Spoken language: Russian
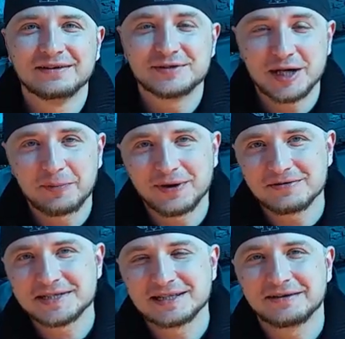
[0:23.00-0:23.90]
Всех
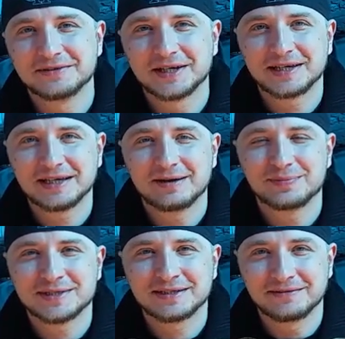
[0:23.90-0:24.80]
православных я
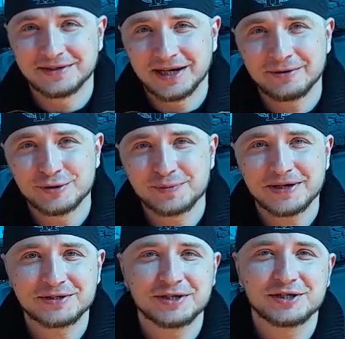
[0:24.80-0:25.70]
поздравляю с
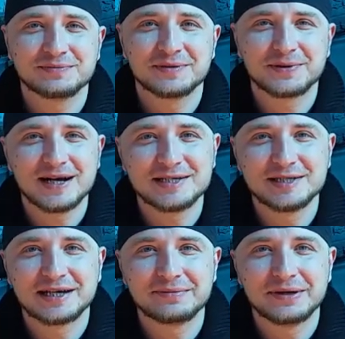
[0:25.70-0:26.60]
прошедшими
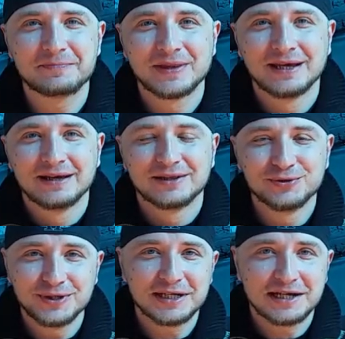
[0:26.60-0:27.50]
праздниками.
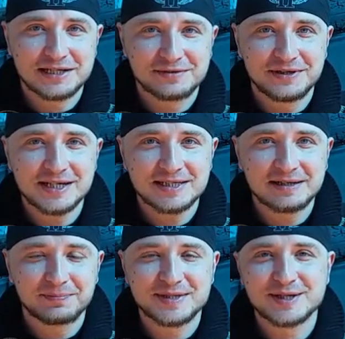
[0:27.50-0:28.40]
Ну и, как
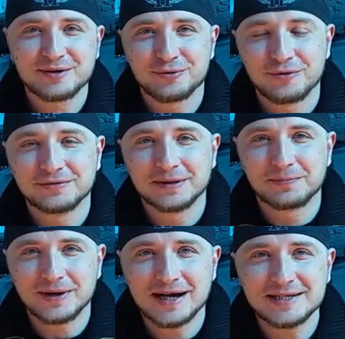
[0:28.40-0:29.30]
известно, по церковным
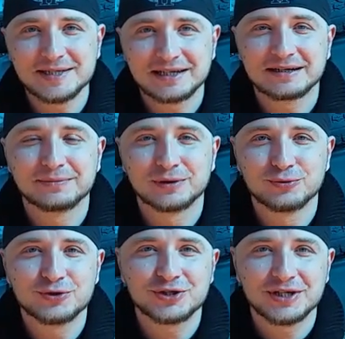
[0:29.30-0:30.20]
праздникам
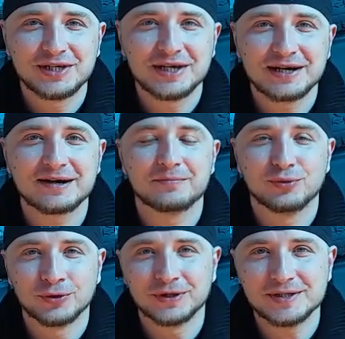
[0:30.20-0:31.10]
лучше не
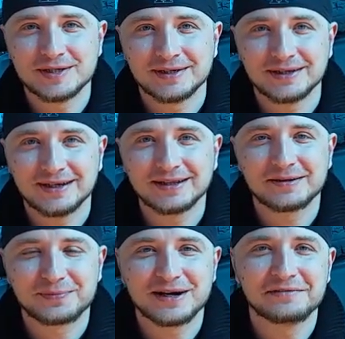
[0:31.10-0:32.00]
работать.
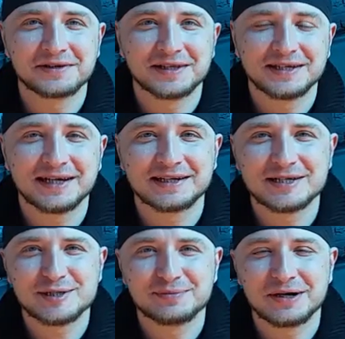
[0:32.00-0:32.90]
Это правило я
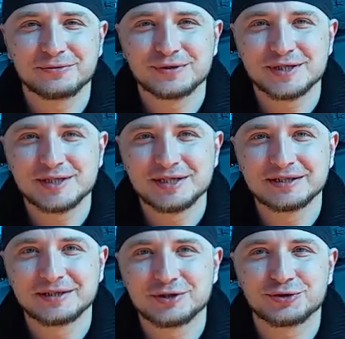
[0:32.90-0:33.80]
для себя
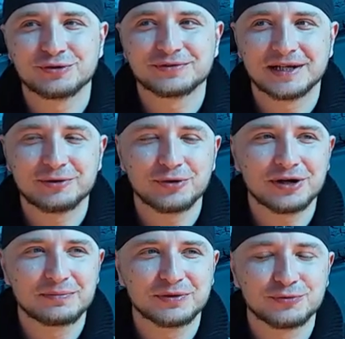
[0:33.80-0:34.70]
уяснил еще в
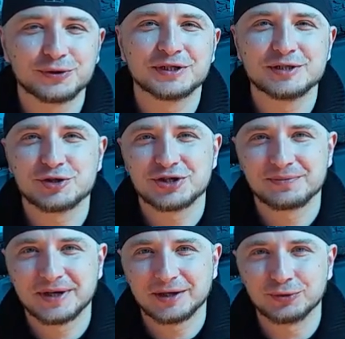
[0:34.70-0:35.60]
далеком
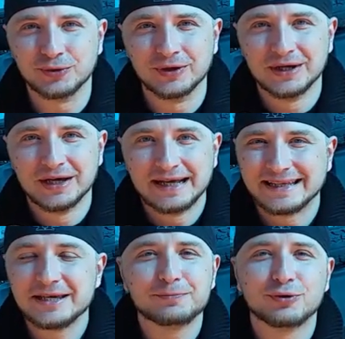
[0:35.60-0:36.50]
2000 году.
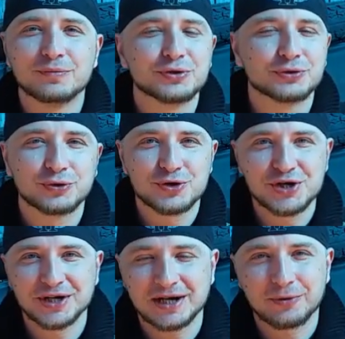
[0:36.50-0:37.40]
Не помню
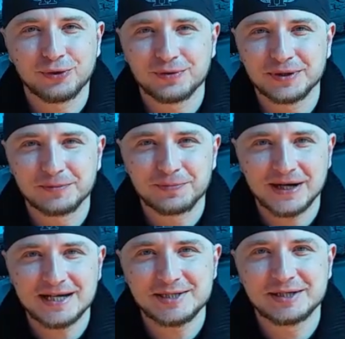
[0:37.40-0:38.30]
точно, какой был
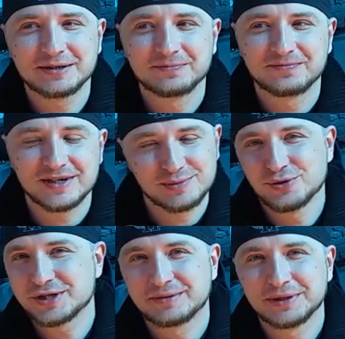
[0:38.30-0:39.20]
праздник,
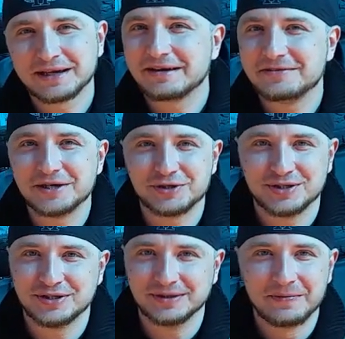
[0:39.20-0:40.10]
возможно,
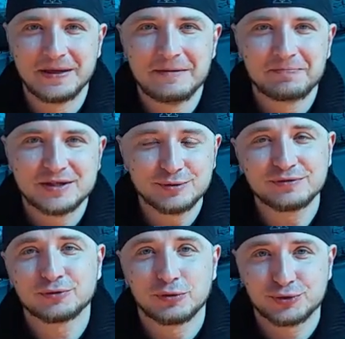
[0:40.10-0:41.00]
Благовещение.
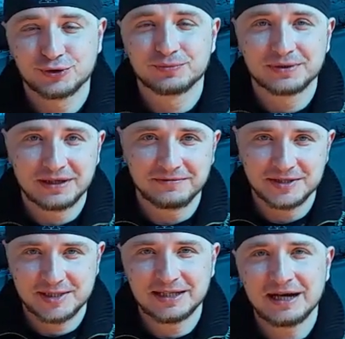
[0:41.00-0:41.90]
Суть в том, что была
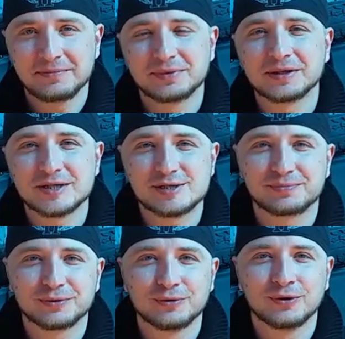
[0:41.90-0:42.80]
весна, было
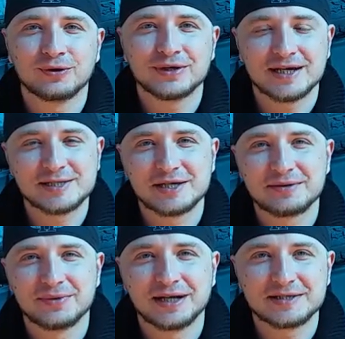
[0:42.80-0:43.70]
тепло, я
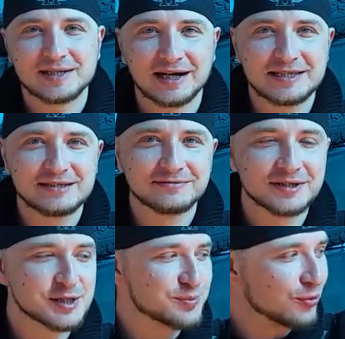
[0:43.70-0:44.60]
занимался
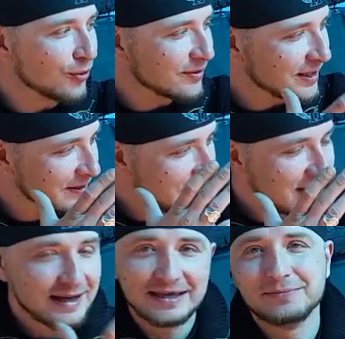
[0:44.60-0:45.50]
активно сборкой
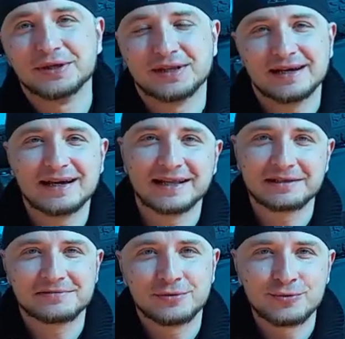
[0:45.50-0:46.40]
именно
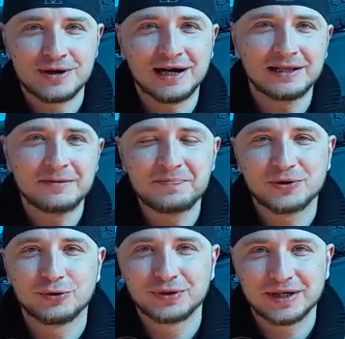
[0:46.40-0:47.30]
этого Урала.
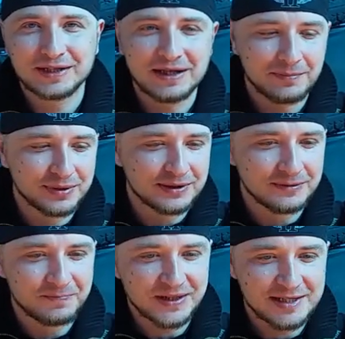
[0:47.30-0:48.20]
Он тогда
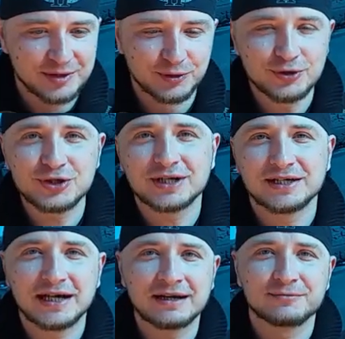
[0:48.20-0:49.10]
был одиночка,
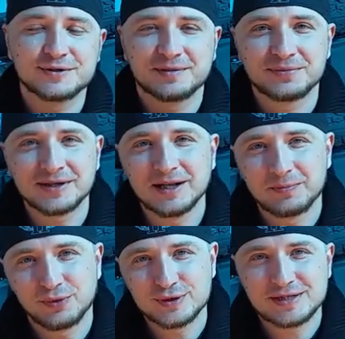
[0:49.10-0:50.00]
я его собирал
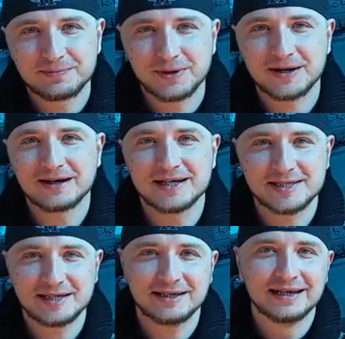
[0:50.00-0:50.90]
после
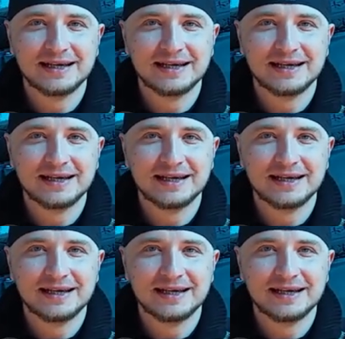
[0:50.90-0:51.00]
покраски.